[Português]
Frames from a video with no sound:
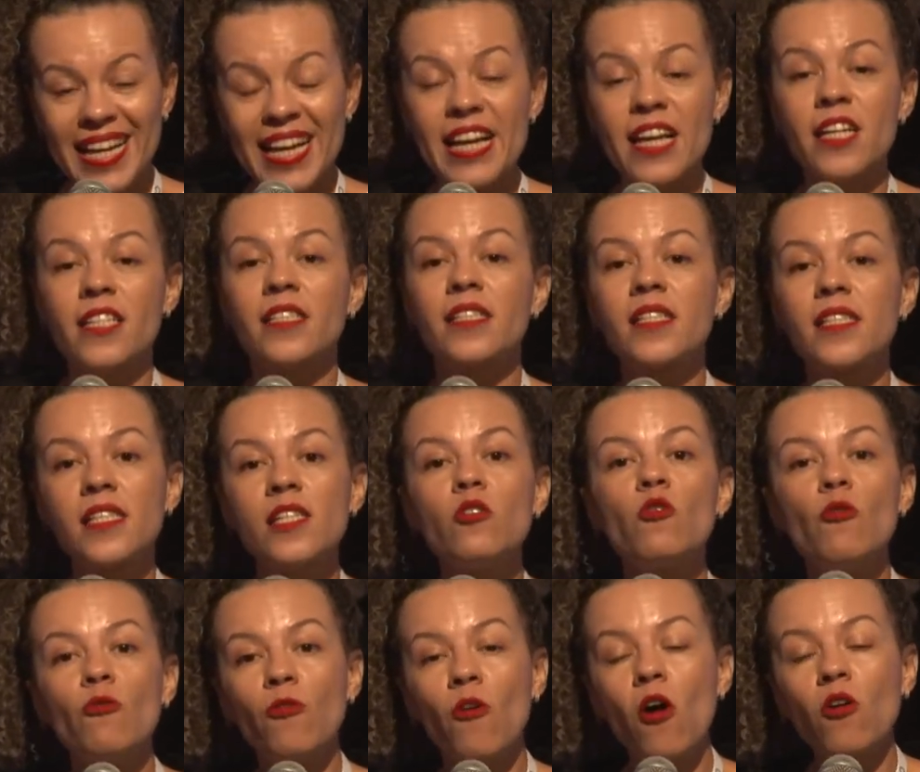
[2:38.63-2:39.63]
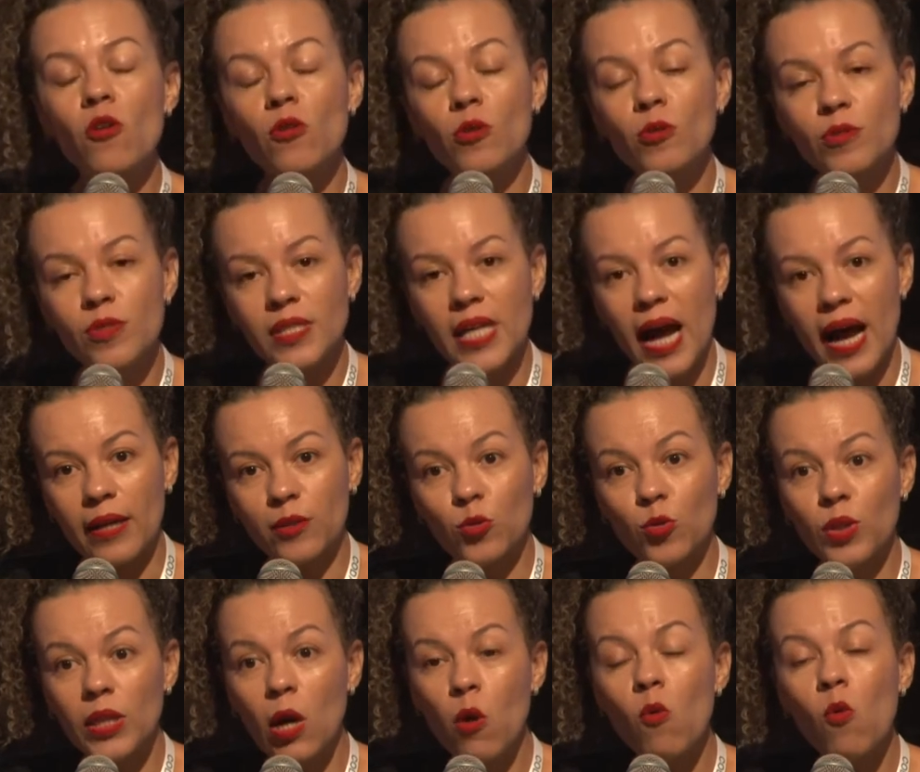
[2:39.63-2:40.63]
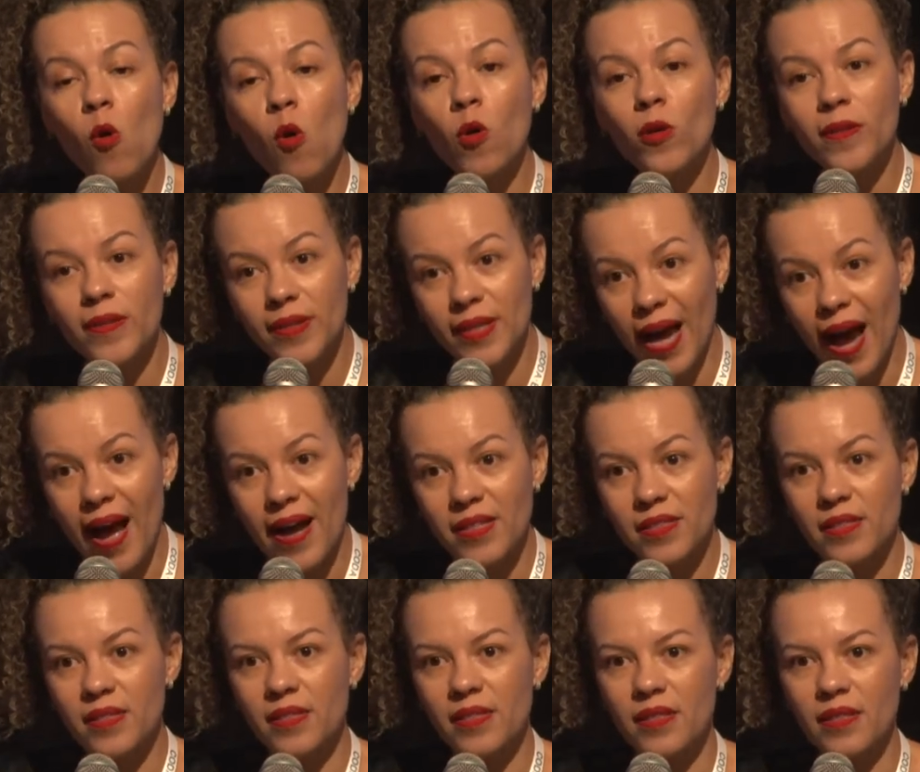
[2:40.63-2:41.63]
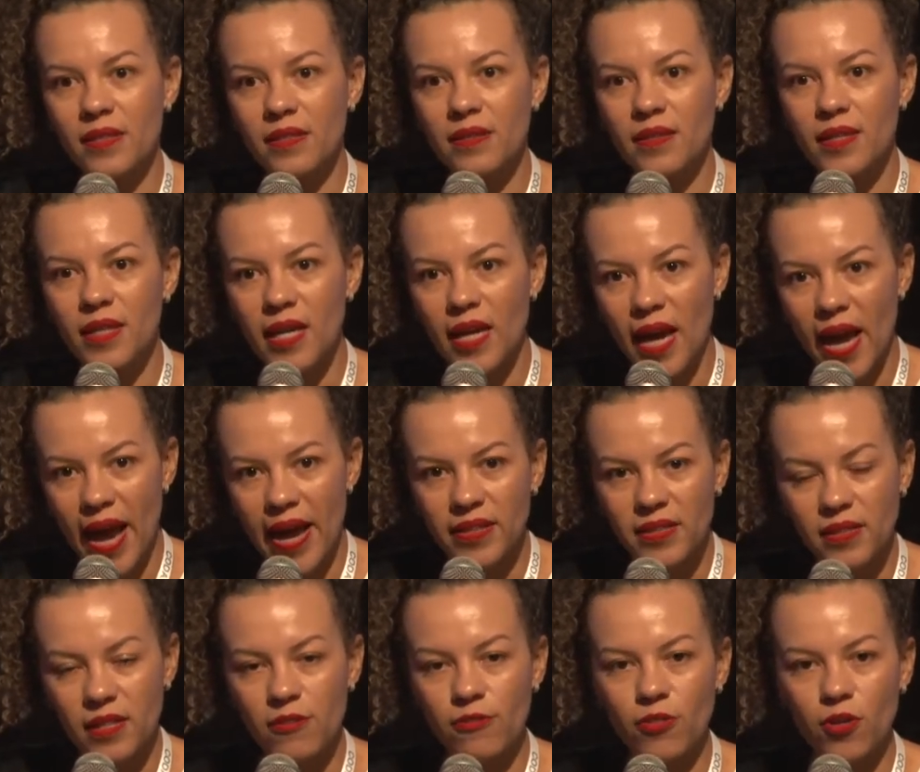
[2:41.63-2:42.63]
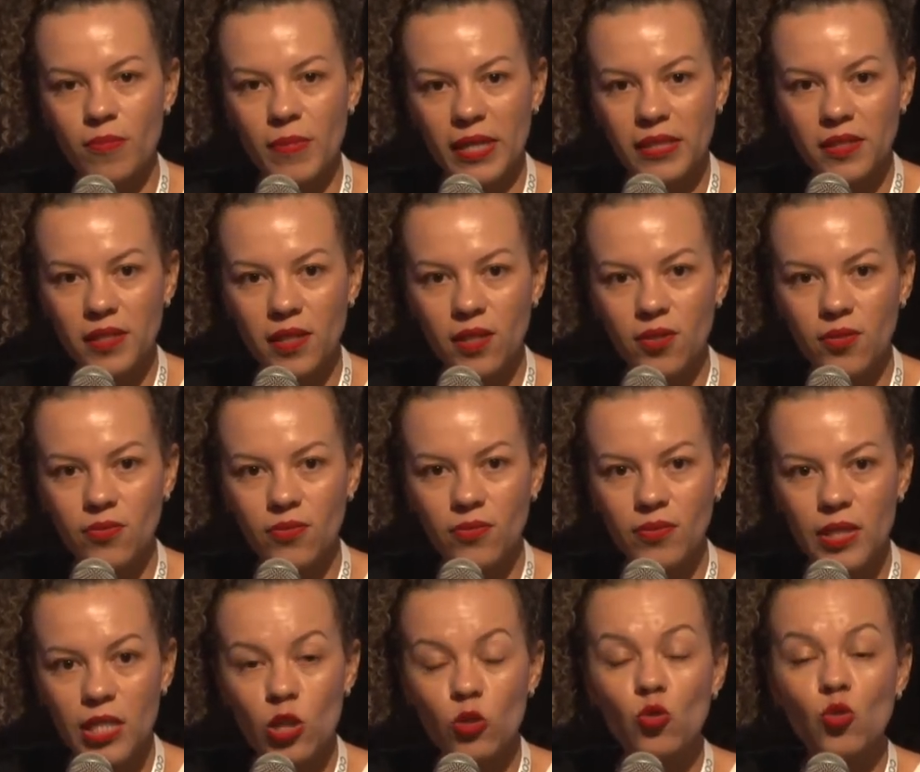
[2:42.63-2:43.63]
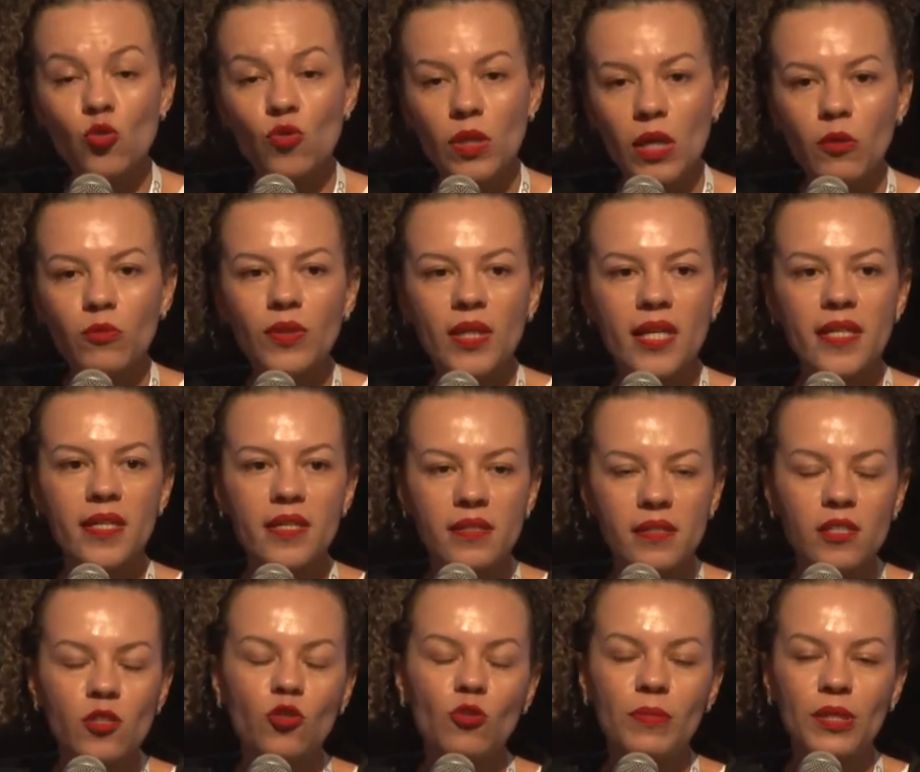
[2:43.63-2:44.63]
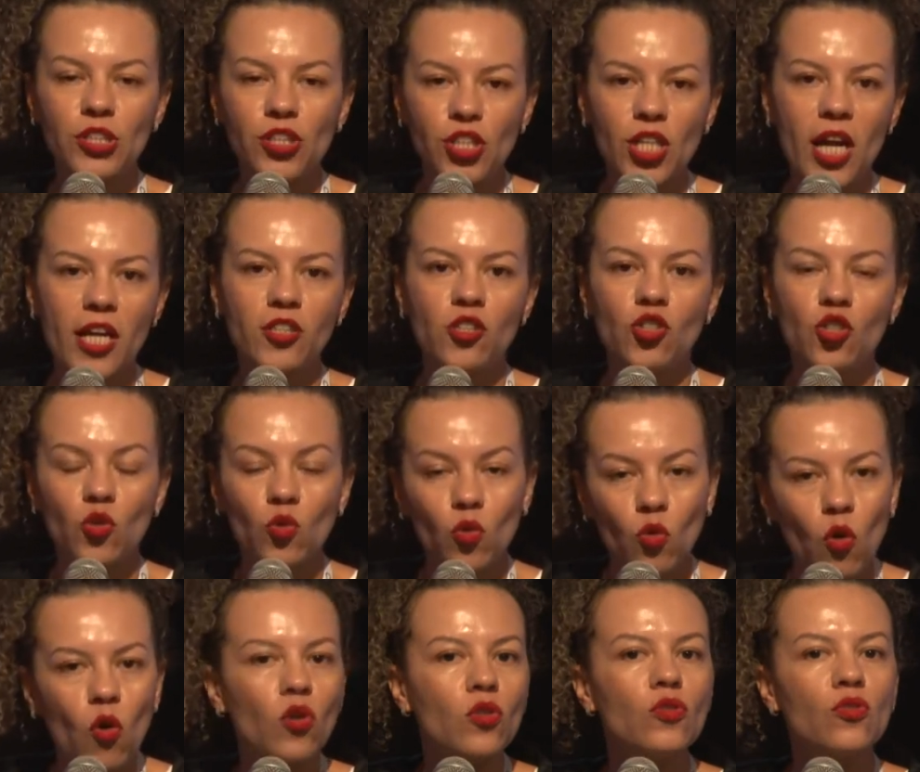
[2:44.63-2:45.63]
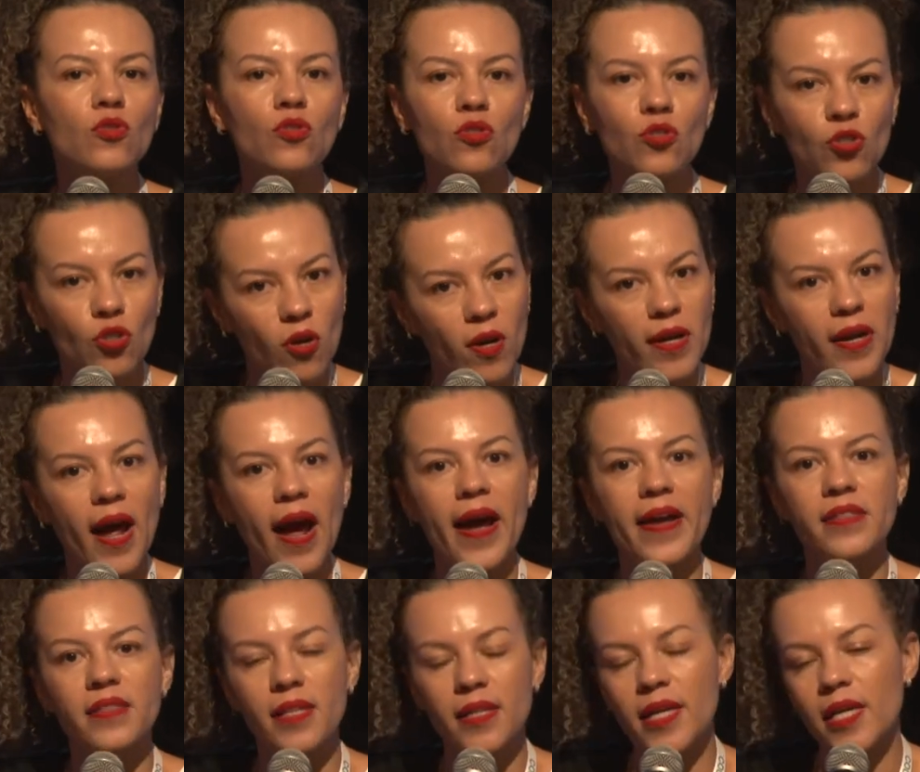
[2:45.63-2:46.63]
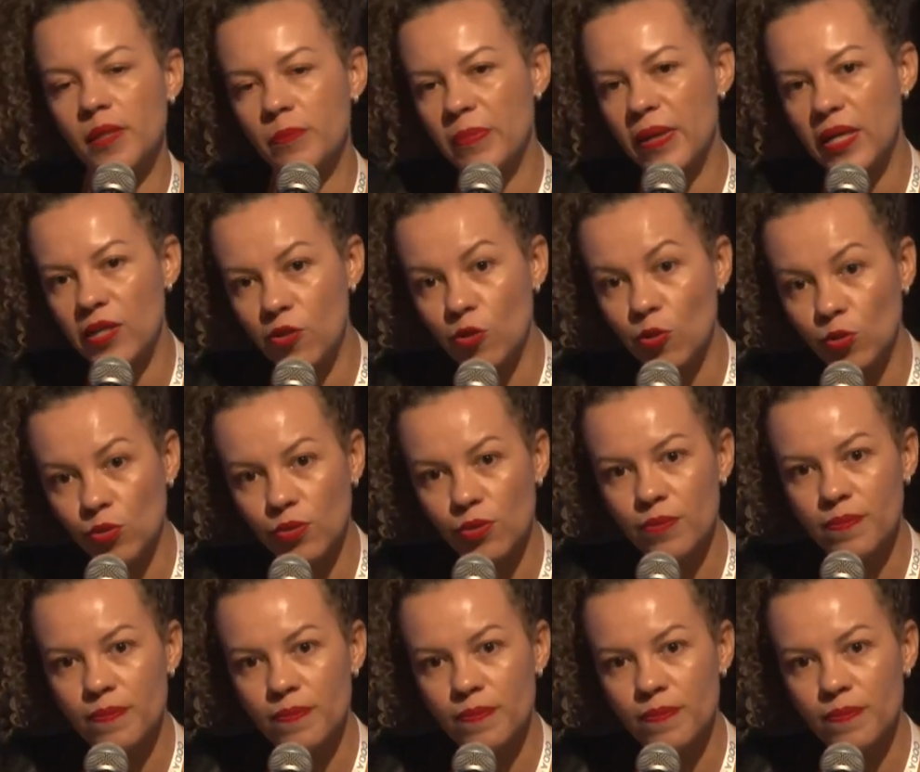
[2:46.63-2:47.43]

Se o fogo cruzado não contasse essa informação, isso não teria sido manchete de todos os jornais naquele período.